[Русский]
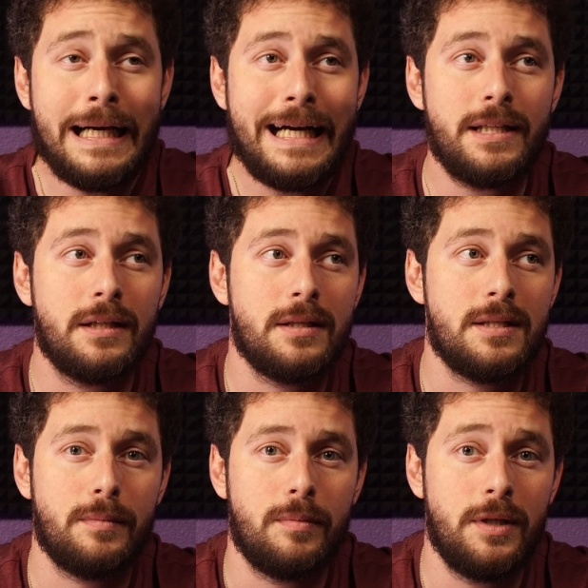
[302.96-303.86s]
Хотя на
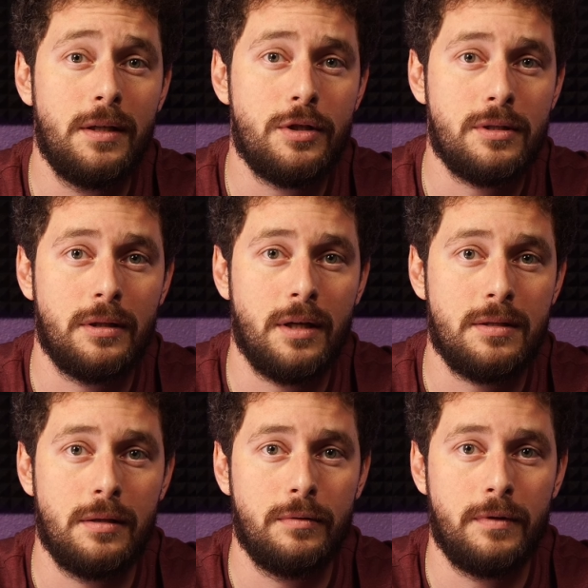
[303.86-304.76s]
самом деле частота
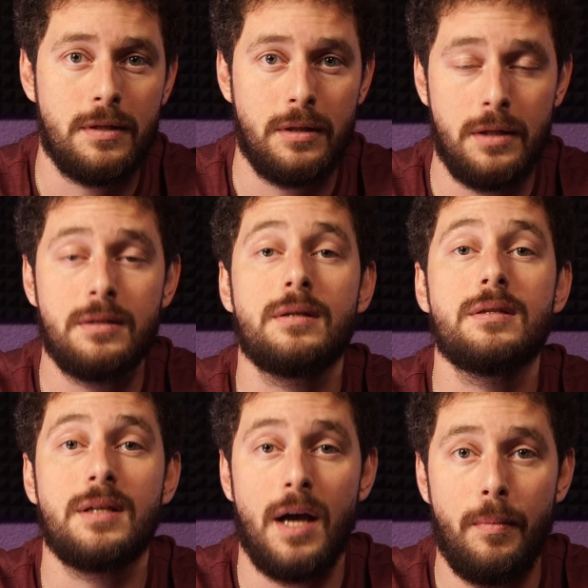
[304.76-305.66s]
основного резонанса
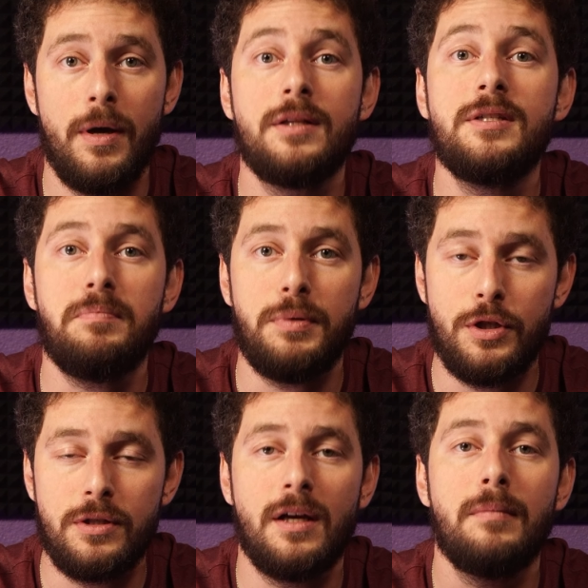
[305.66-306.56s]
самая
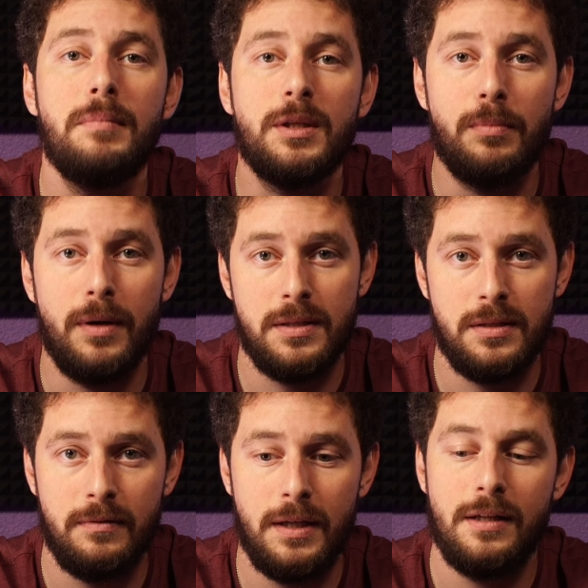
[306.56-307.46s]
типичная
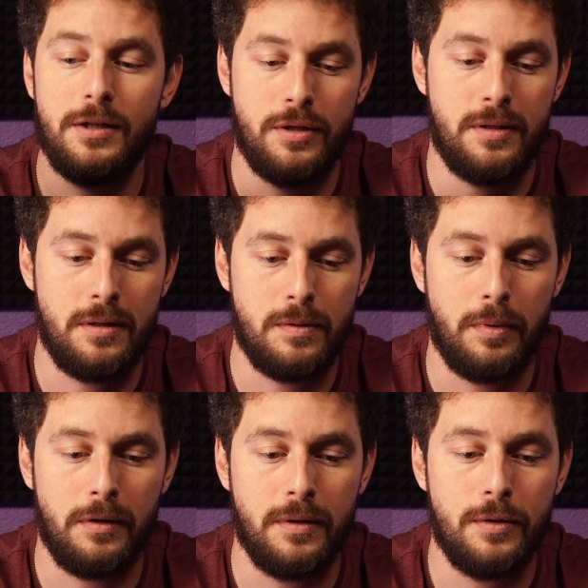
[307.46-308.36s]
мидбасовая для
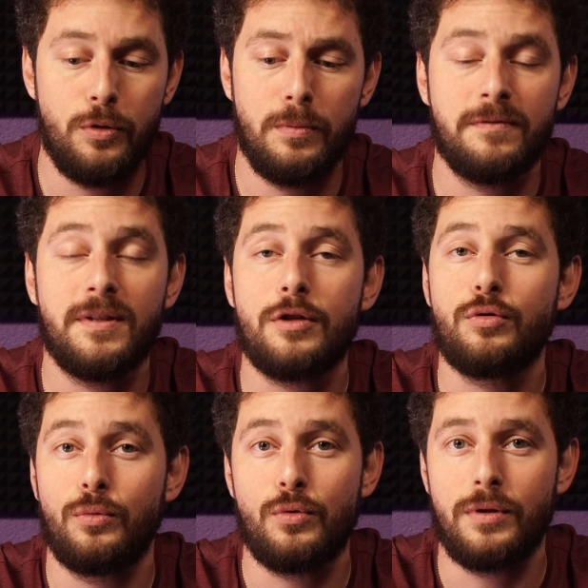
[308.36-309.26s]
6,5 дюймов, та,
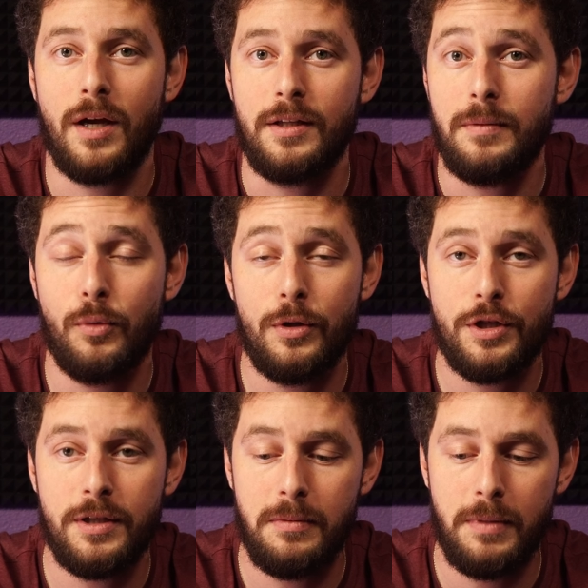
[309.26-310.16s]
что нужна, ни
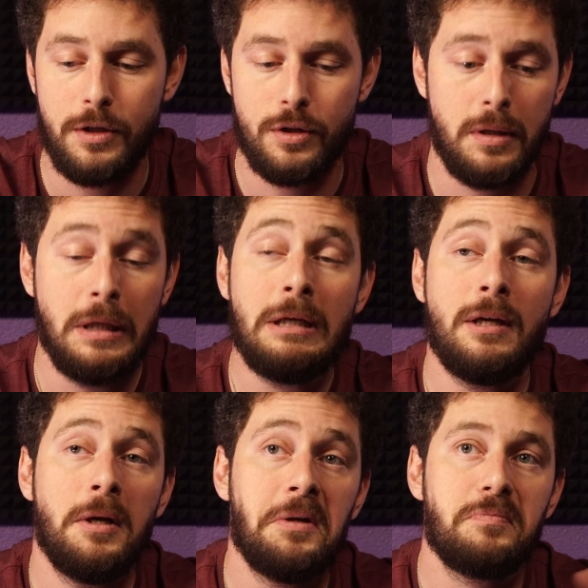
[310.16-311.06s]
больше, ни меньше
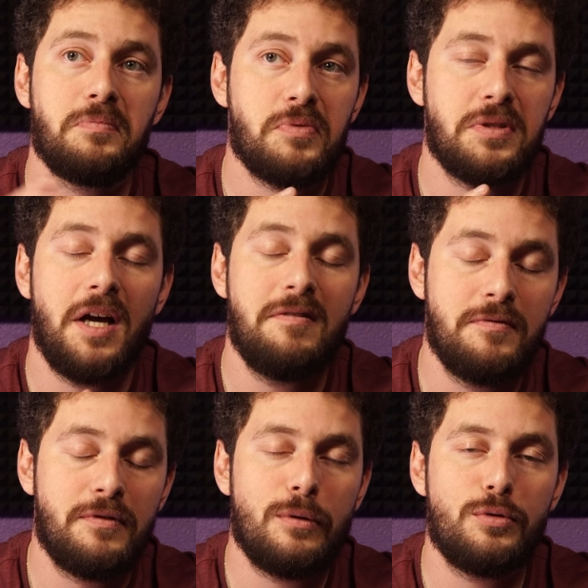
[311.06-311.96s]

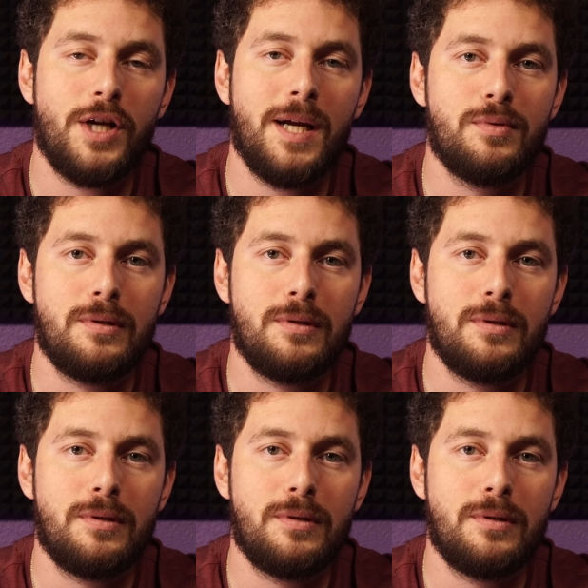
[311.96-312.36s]
ставим, включаем,